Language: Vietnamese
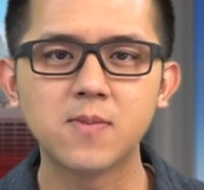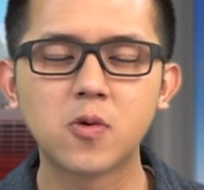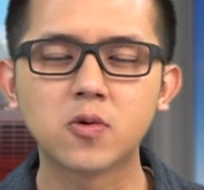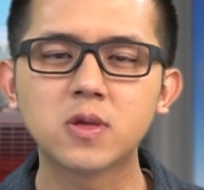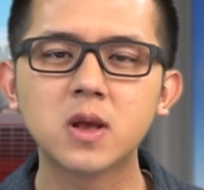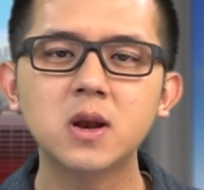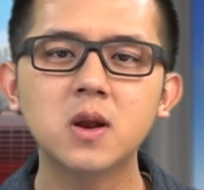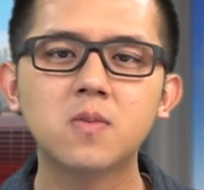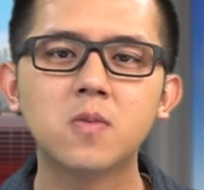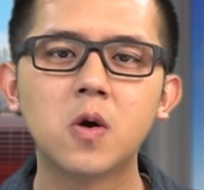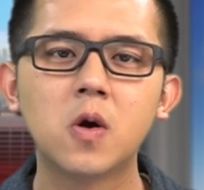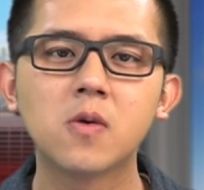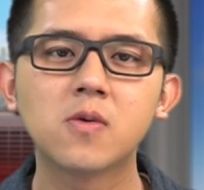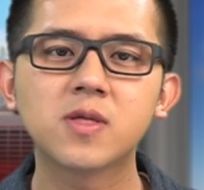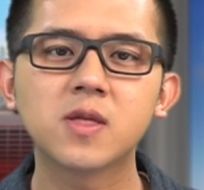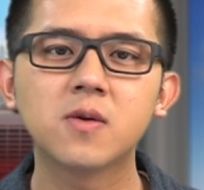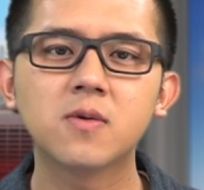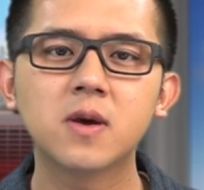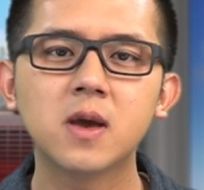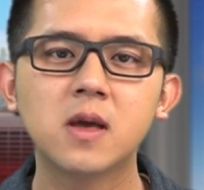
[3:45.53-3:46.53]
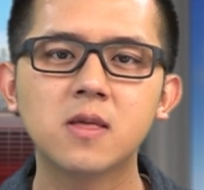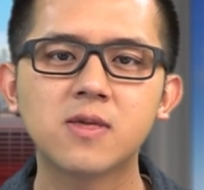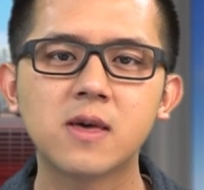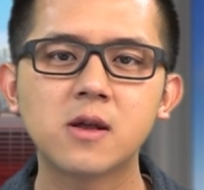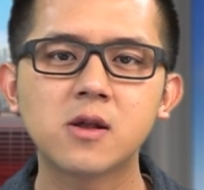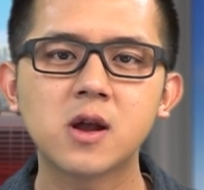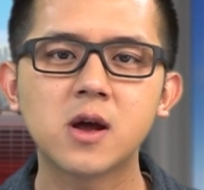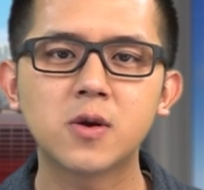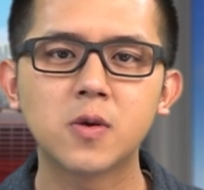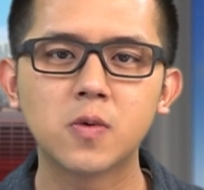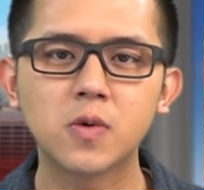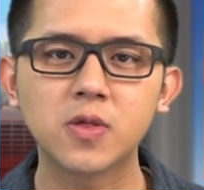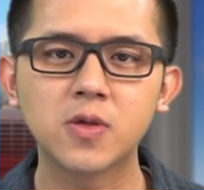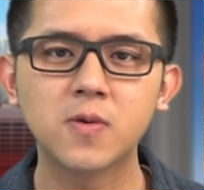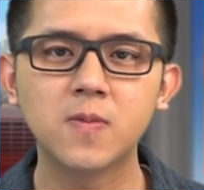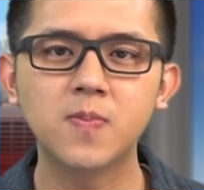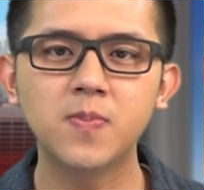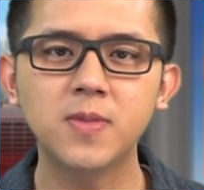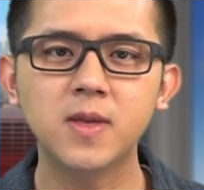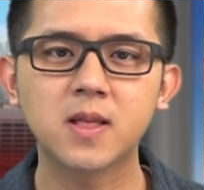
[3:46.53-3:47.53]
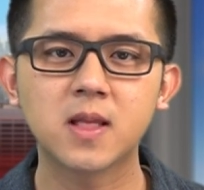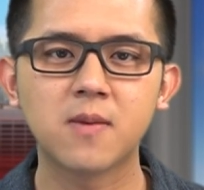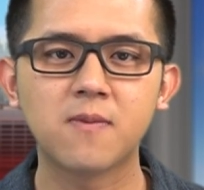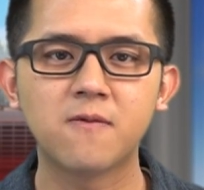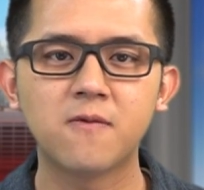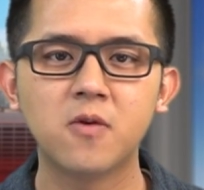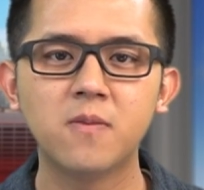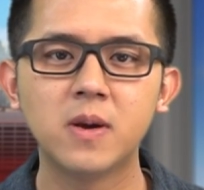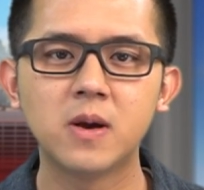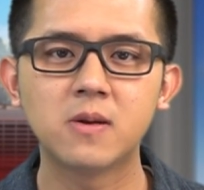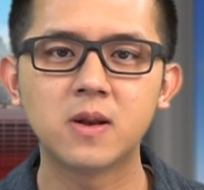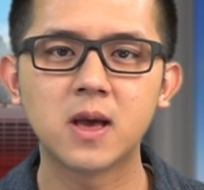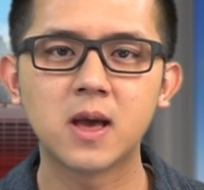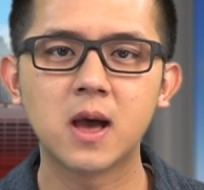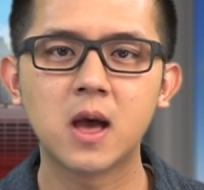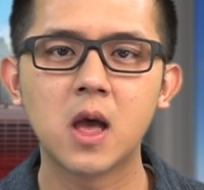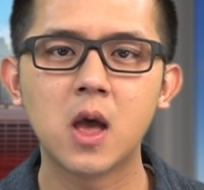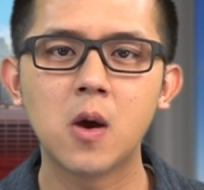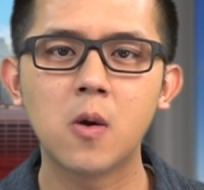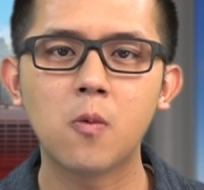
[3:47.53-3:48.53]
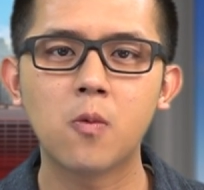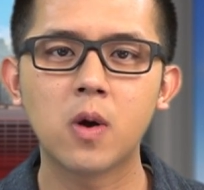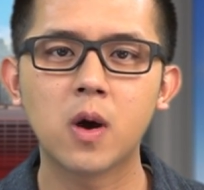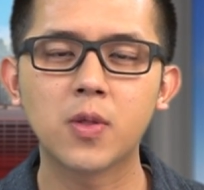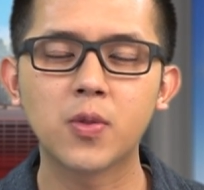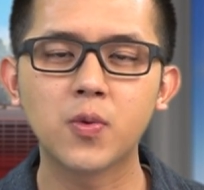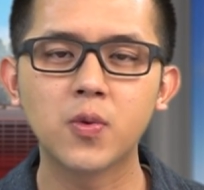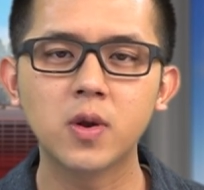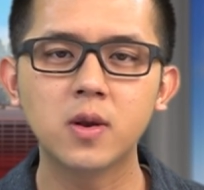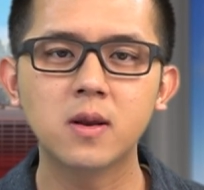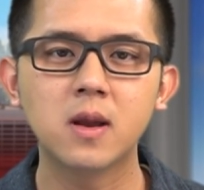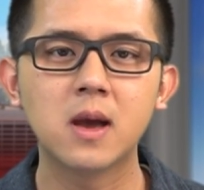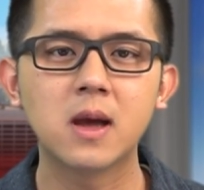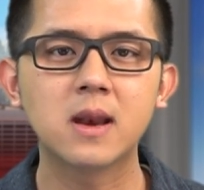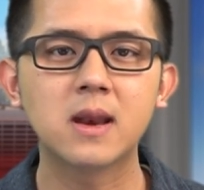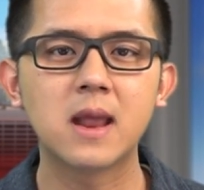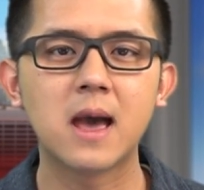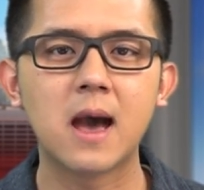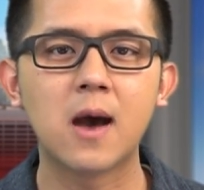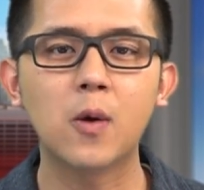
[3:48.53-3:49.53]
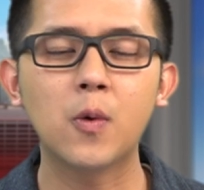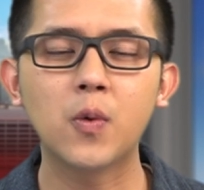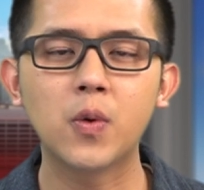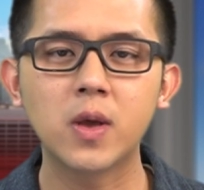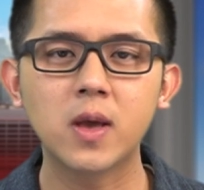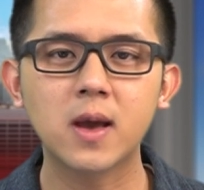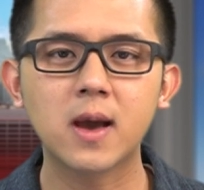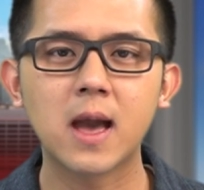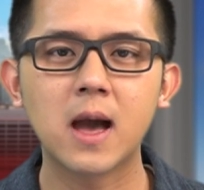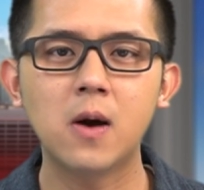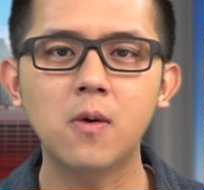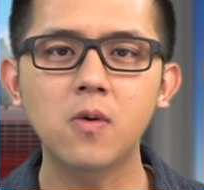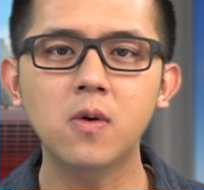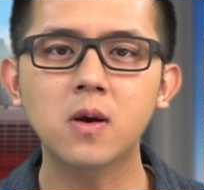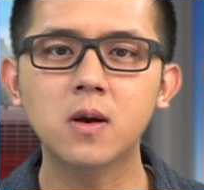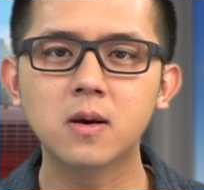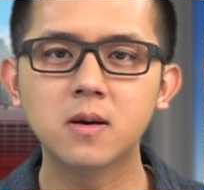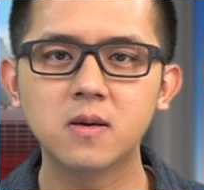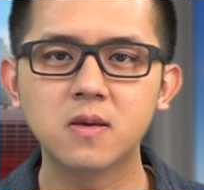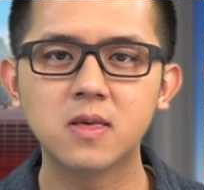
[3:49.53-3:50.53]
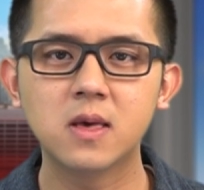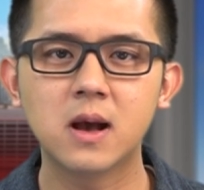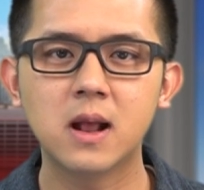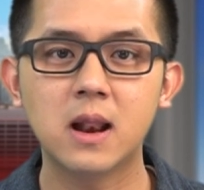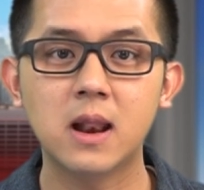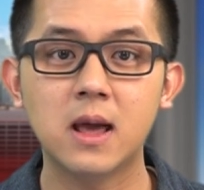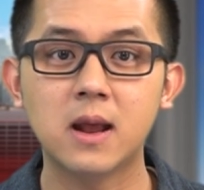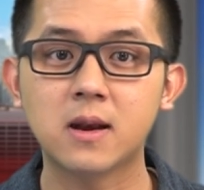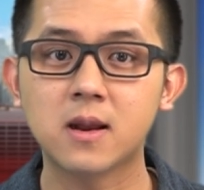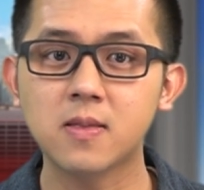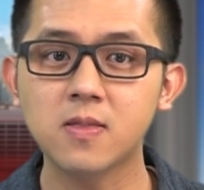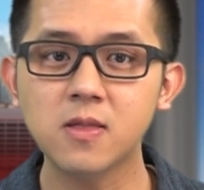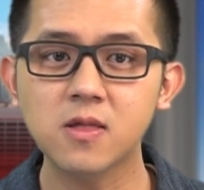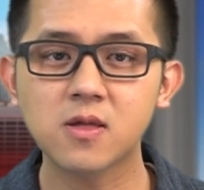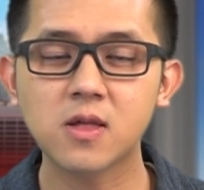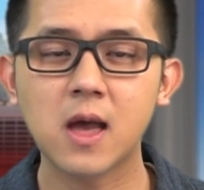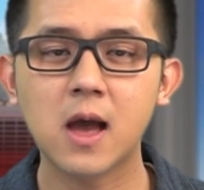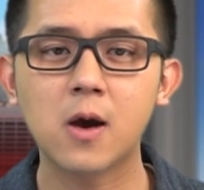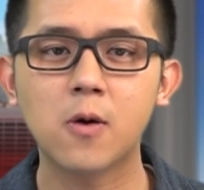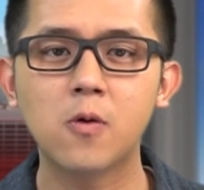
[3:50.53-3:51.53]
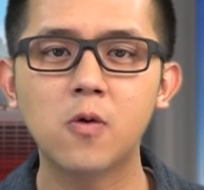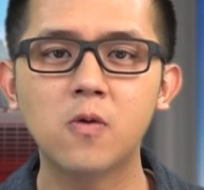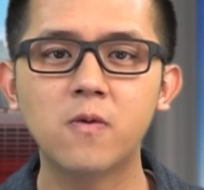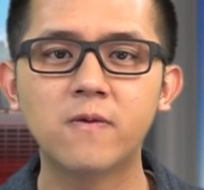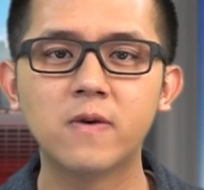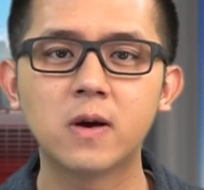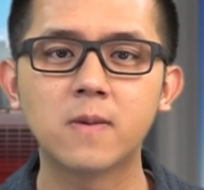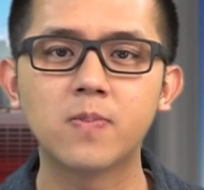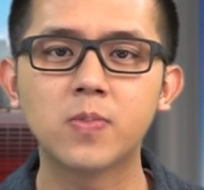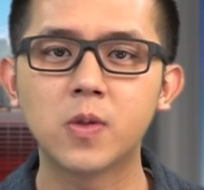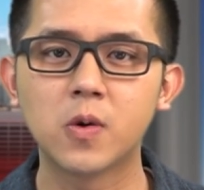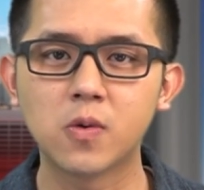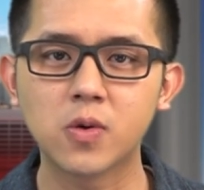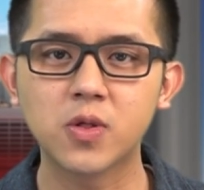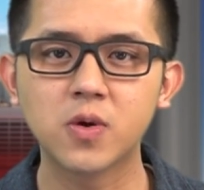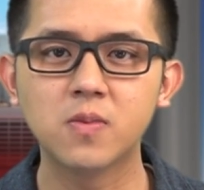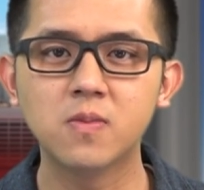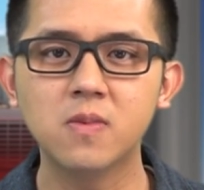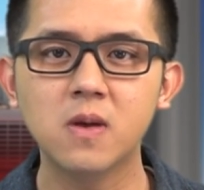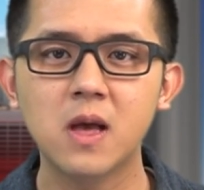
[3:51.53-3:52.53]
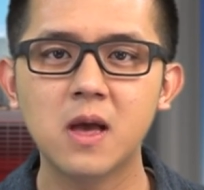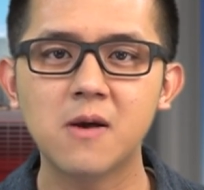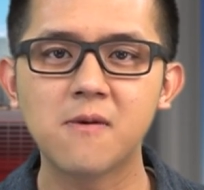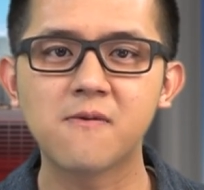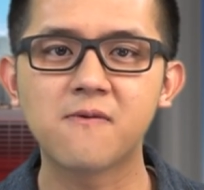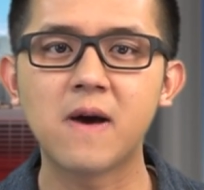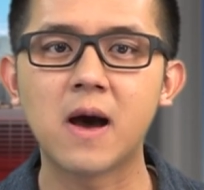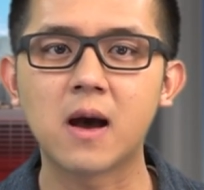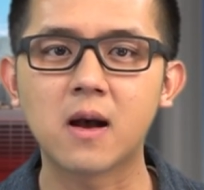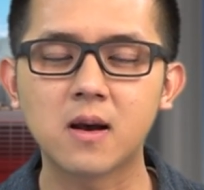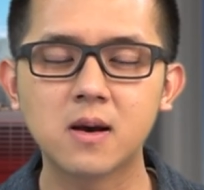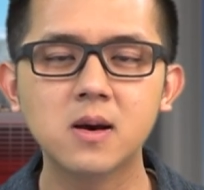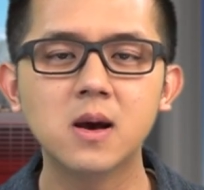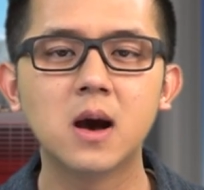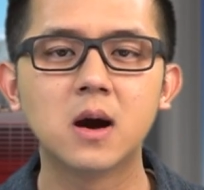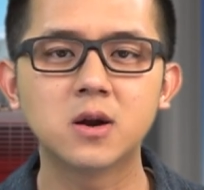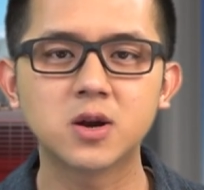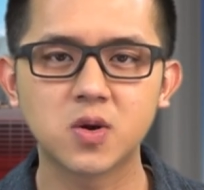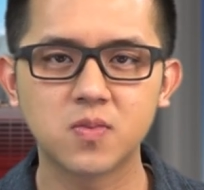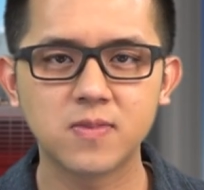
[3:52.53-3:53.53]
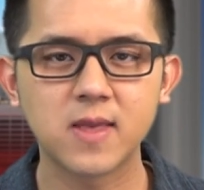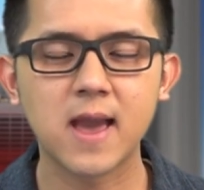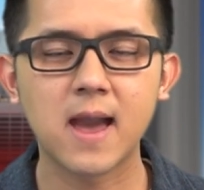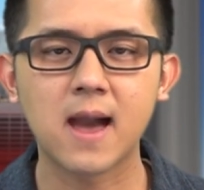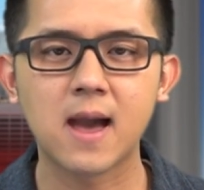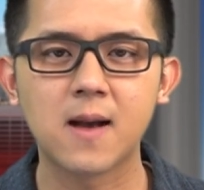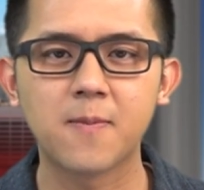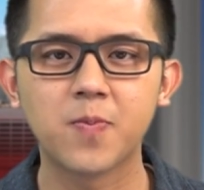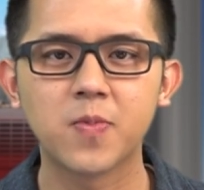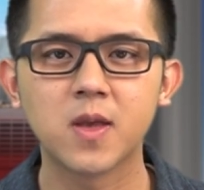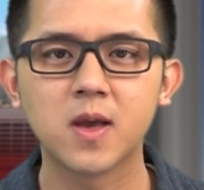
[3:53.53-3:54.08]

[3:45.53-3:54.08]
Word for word: Một tiếng đồng hồ sau khi xảy ra nổ súng thì thành phố Bel Air qua tweet đã khuyến cáo cư dân là tránh xa khu vực nổ súng và cứ ở trong nhà.